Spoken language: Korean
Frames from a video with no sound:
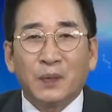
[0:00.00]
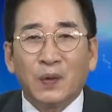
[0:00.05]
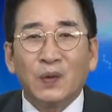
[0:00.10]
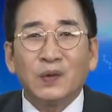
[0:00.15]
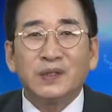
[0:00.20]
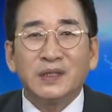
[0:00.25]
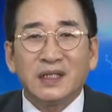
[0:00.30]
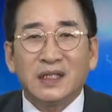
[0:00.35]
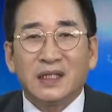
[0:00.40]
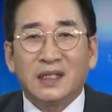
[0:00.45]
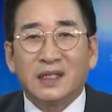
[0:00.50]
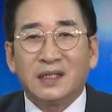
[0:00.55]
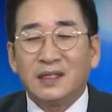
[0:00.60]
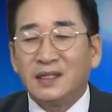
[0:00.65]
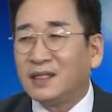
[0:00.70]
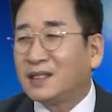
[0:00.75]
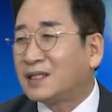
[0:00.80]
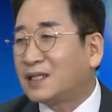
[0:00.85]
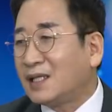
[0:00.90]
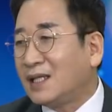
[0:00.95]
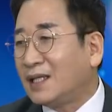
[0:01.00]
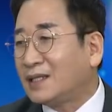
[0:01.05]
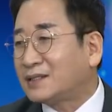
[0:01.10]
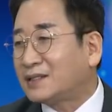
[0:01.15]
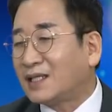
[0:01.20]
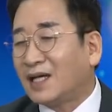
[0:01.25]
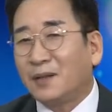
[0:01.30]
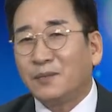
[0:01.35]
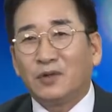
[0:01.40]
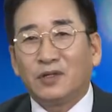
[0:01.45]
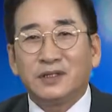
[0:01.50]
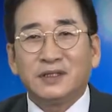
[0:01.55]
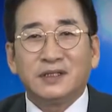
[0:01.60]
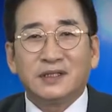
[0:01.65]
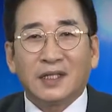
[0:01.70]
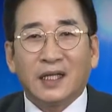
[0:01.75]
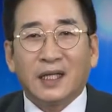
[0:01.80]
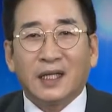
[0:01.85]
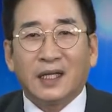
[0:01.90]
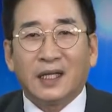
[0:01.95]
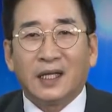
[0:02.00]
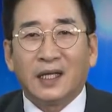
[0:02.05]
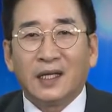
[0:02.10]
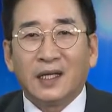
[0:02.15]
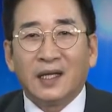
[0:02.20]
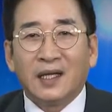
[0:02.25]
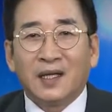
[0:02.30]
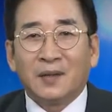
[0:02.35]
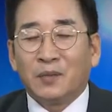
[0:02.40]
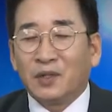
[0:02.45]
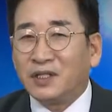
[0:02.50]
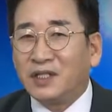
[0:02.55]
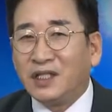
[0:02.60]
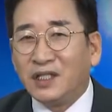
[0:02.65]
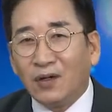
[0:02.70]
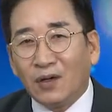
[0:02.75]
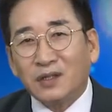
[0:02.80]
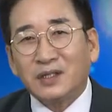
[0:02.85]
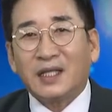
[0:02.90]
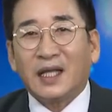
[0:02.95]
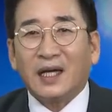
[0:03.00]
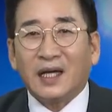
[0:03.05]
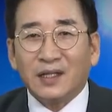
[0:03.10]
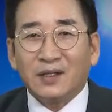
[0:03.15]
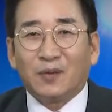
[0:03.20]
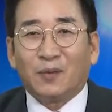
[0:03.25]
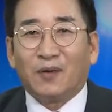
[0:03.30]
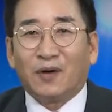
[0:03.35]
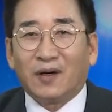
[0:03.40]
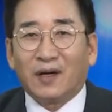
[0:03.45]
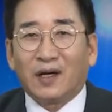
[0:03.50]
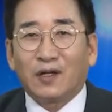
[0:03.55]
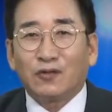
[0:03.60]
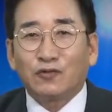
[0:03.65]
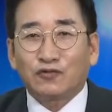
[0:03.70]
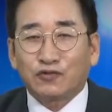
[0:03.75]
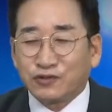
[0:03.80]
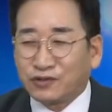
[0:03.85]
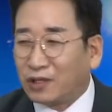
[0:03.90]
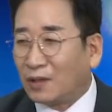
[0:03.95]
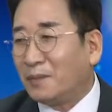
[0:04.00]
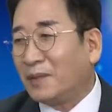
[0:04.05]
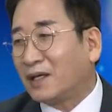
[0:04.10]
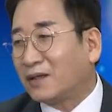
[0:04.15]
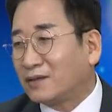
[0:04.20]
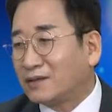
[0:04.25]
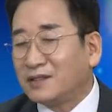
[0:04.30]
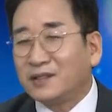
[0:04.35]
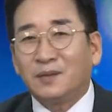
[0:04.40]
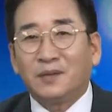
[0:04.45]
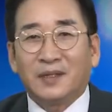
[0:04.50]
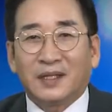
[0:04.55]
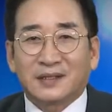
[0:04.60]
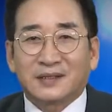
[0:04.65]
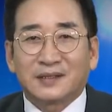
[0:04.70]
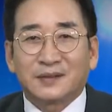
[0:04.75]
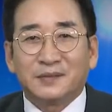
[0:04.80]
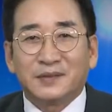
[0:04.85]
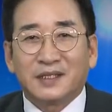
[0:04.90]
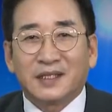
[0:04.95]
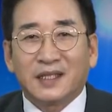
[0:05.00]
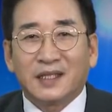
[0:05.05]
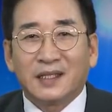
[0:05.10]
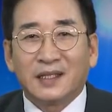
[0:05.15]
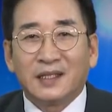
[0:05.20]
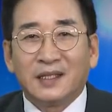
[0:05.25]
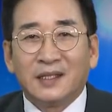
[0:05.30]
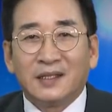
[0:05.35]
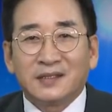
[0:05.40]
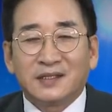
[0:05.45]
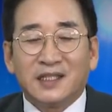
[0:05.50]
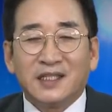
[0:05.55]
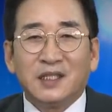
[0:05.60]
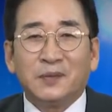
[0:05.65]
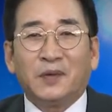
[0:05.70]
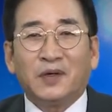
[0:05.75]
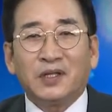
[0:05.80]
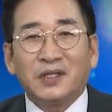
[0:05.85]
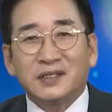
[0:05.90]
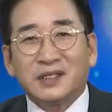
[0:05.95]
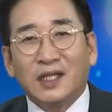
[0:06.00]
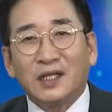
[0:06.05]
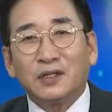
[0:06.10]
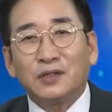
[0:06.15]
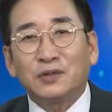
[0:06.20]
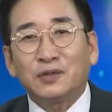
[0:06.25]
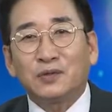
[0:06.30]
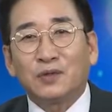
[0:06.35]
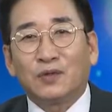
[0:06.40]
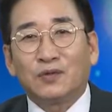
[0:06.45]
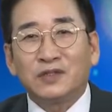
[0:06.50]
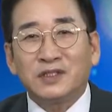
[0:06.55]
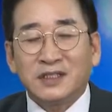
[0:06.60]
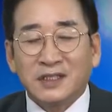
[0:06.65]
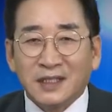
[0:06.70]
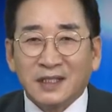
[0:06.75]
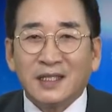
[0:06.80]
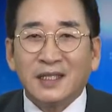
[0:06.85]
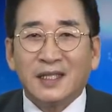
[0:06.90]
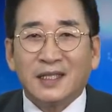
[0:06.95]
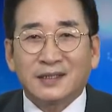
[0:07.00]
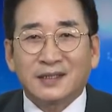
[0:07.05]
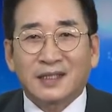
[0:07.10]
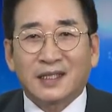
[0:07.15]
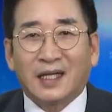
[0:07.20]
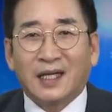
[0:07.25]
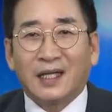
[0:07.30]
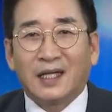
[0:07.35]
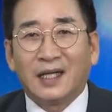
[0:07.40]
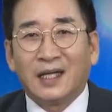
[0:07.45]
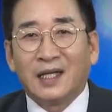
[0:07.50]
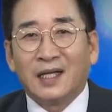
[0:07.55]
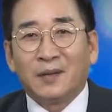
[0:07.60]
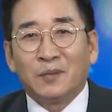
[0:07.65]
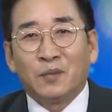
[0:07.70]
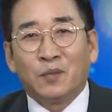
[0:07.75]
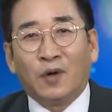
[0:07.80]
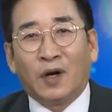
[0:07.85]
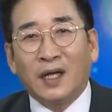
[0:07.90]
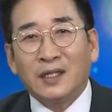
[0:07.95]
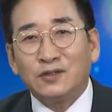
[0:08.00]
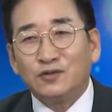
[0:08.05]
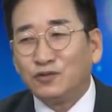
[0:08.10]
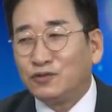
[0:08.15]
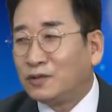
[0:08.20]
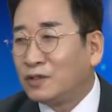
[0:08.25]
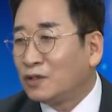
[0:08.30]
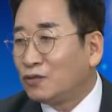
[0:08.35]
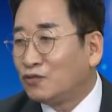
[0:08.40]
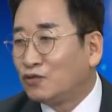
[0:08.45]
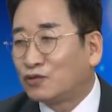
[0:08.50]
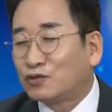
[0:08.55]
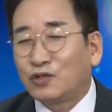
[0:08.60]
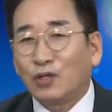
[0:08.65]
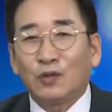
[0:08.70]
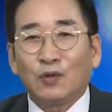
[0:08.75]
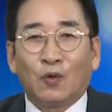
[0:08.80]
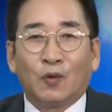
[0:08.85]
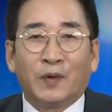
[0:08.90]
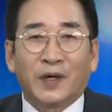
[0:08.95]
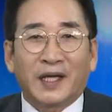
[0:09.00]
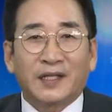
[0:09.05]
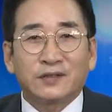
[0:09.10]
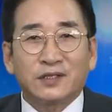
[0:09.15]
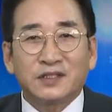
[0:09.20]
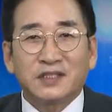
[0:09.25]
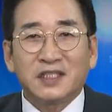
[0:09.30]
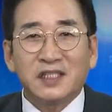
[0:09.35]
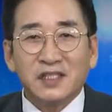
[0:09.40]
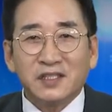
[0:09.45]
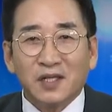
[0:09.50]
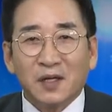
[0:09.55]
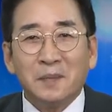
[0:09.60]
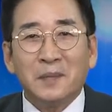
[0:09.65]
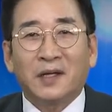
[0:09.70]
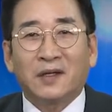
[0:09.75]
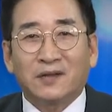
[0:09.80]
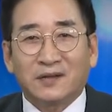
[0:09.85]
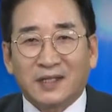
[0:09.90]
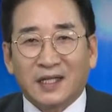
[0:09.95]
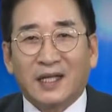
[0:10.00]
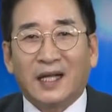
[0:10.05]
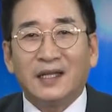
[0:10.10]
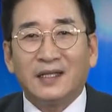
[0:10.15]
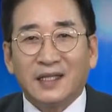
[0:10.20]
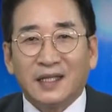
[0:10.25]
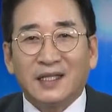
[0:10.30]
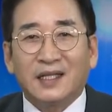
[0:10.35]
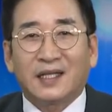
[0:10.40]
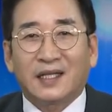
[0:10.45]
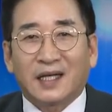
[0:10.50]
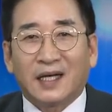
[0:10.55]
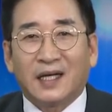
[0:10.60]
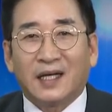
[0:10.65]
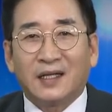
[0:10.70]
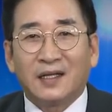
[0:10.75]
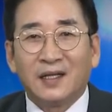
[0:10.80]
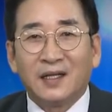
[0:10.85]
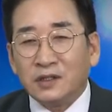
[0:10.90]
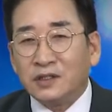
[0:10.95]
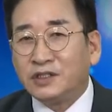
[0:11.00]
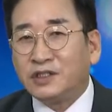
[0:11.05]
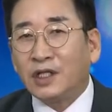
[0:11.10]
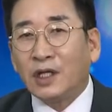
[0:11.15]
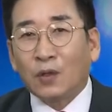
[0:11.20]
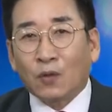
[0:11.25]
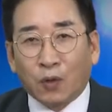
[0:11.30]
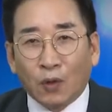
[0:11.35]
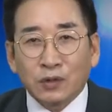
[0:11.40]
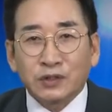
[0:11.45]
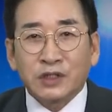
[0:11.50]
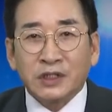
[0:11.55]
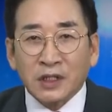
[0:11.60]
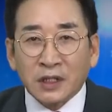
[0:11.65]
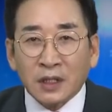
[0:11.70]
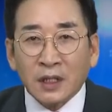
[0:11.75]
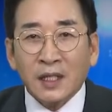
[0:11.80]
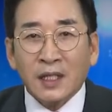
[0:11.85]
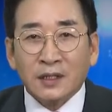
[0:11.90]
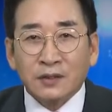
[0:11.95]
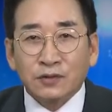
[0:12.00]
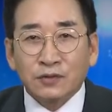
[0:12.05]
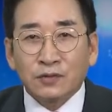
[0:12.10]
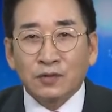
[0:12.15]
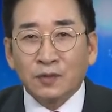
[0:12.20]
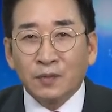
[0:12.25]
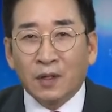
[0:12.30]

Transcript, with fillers: 폭리 이 클래스가 뭐 이제 뭐 1억대가 넘어가고 9천만 원이 넘어갔습니다. 이번에 새로 들어오는 C클래스가 뭐 한 6,500에서 7천만 원대를 한대니까 이제 곧 C클래스도